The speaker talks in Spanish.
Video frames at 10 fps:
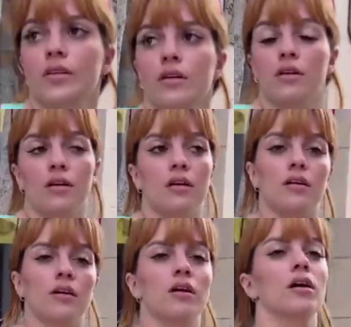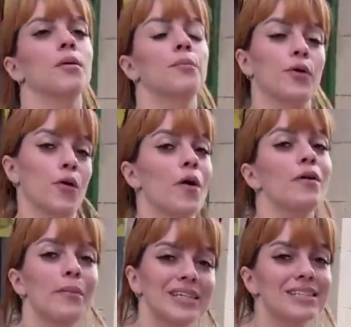a su audiencia videos
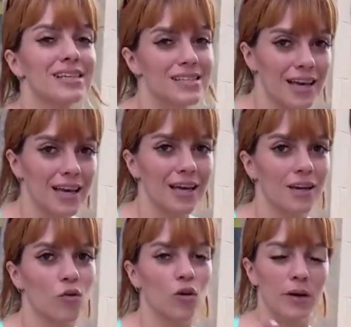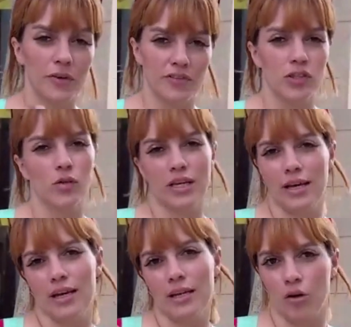nuevos todos los lunes y viernes a las
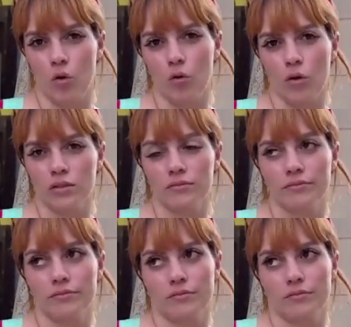5 de la tarde.